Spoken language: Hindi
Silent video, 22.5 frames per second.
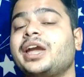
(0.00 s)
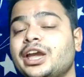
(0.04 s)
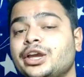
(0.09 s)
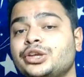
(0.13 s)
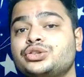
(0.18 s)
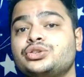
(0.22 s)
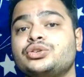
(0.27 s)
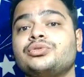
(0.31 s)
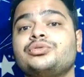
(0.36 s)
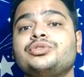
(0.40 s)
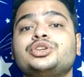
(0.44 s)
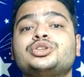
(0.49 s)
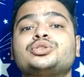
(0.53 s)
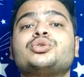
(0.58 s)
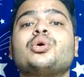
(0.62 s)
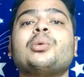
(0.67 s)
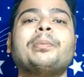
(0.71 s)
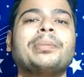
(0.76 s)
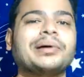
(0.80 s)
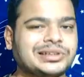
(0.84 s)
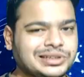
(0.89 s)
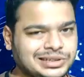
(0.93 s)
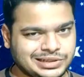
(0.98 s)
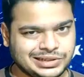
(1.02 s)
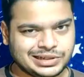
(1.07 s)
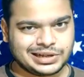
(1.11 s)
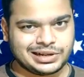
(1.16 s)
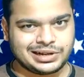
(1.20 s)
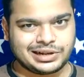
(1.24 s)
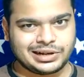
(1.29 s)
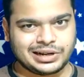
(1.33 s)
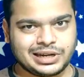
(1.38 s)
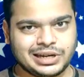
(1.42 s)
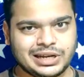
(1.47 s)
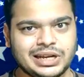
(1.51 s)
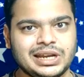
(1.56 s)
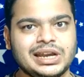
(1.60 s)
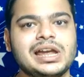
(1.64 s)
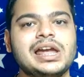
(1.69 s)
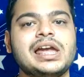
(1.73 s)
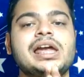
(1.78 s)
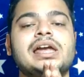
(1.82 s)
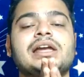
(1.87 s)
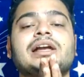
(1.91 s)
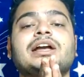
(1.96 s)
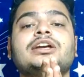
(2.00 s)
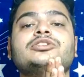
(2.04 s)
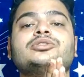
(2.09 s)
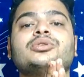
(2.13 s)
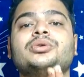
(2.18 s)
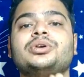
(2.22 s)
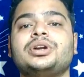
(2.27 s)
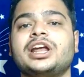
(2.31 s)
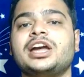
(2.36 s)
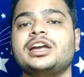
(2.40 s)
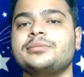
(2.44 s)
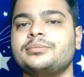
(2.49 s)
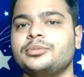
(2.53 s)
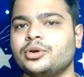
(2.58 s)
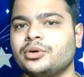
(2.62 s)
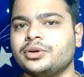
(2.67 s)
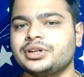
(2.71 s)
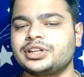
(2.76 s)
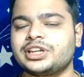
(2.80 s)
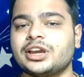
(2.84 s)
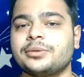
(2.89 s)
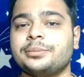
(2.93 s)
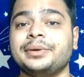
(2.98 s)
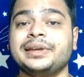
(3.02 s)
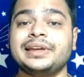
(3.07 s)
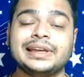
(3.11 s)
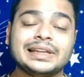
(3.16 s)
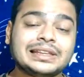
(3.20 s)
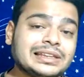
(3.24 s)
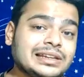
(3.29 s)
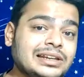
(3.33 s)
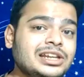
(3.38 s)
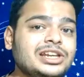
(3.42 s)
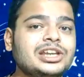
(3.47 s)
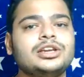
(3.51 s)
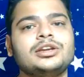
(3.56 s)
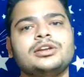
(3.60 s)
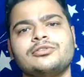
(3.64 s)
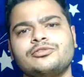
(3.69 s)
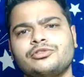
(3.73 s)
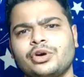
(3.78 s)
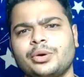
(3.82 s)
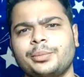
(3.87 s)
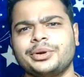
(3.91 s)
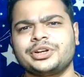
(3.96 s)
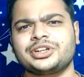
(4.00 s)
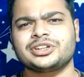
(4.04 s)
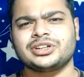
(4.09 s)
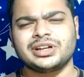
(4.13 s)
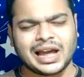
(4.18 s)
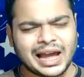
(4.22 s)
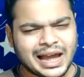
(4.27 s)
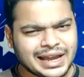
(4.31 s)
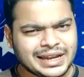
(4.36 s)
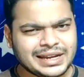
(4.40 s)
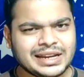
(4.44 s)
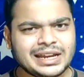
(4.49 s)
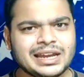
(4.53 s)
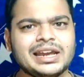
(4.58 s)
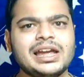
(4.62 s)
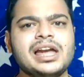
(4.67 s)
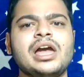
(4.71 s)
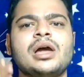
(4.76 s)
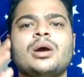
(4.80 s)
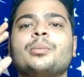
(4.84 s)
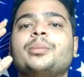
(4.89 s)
पे एस को पसंद कर रहे हैं गाइज हुंडई बियॉन की अभी इतनी ही इन्फॉर्मेशन आई है